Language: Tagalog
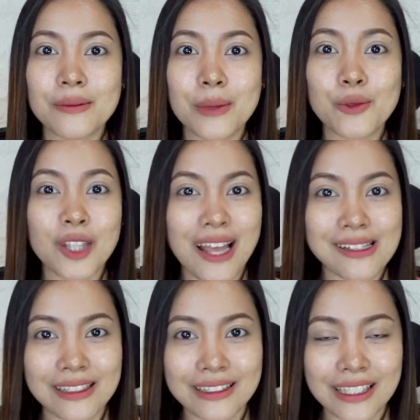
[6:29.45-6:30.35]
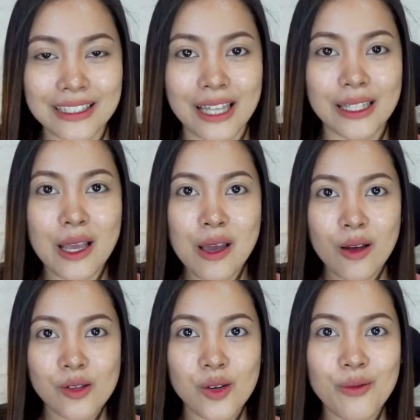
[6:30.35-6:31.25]
Maputla sila tingnan.
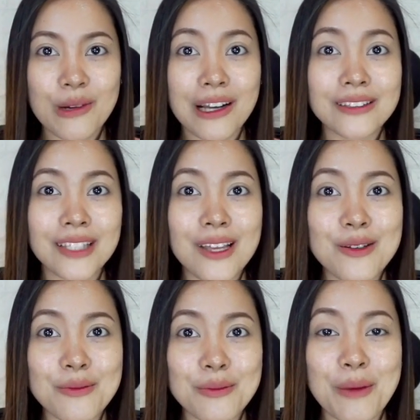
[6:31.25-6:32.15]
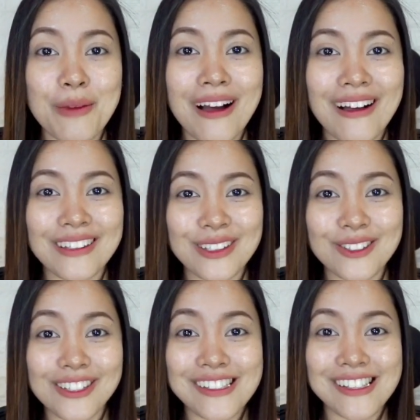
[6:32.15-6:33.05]
So, maganda yung may mga
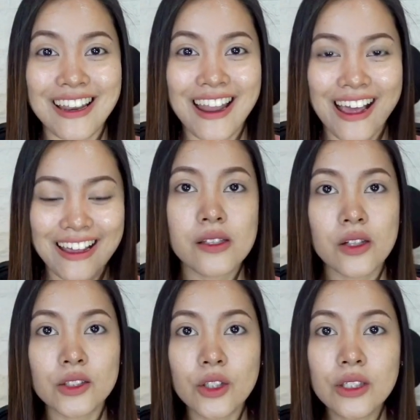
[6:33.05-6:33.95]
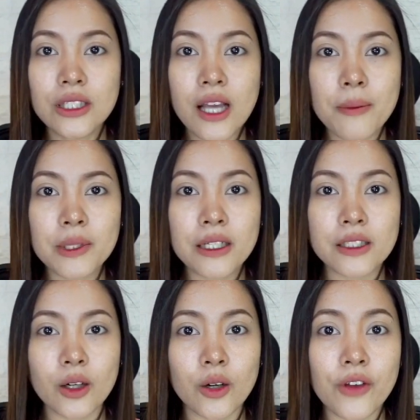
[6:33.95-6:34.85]
ganito din sila. So, ito yung ginagamit ng
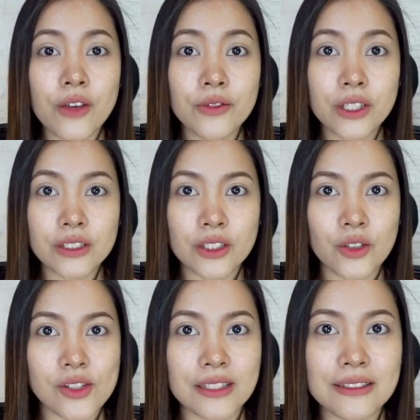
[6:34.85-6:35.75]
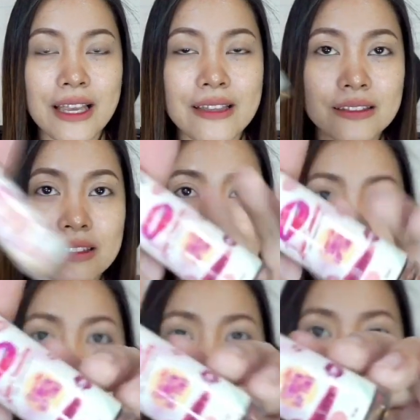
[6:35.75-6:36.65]
anak ko. Favorite na to, si
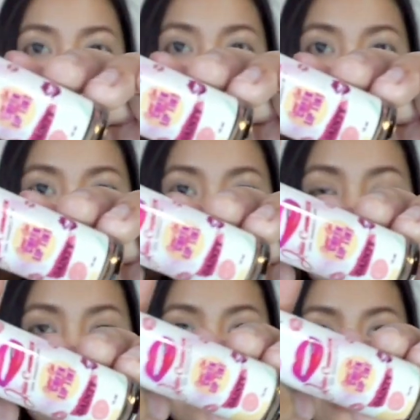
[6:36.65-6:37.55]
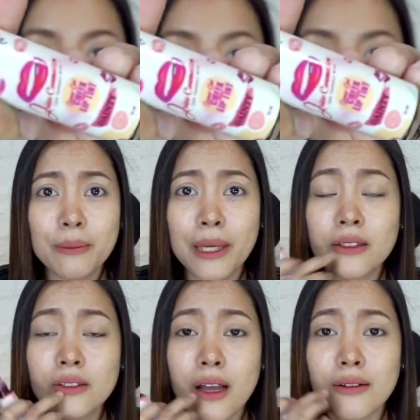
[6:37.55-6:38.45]
Dainty. Ayan.
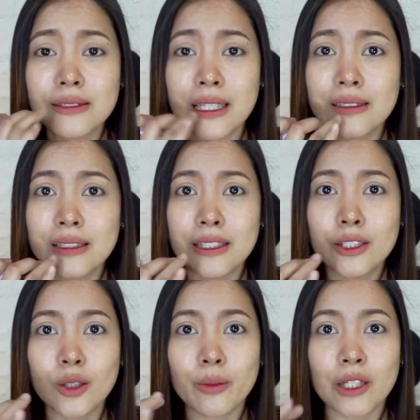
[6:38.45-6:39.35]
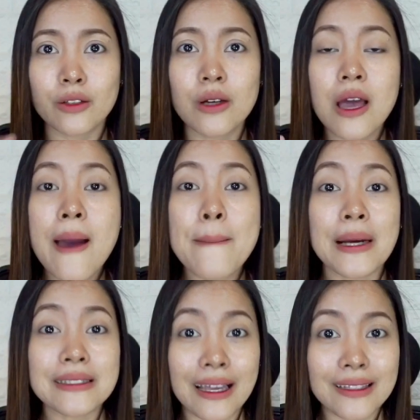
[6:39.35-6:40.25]
Meron na akong dainty dito, pero
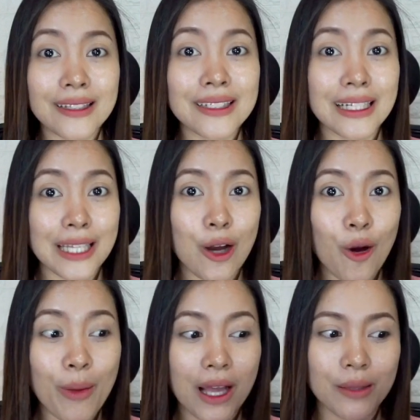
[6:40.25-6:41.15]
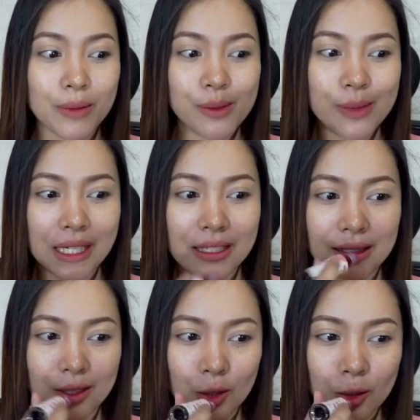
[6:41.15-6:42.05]
magdadagdag lang ako para mas
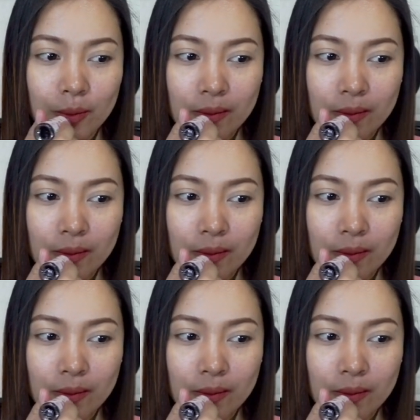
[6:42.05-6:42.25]
makita nyo.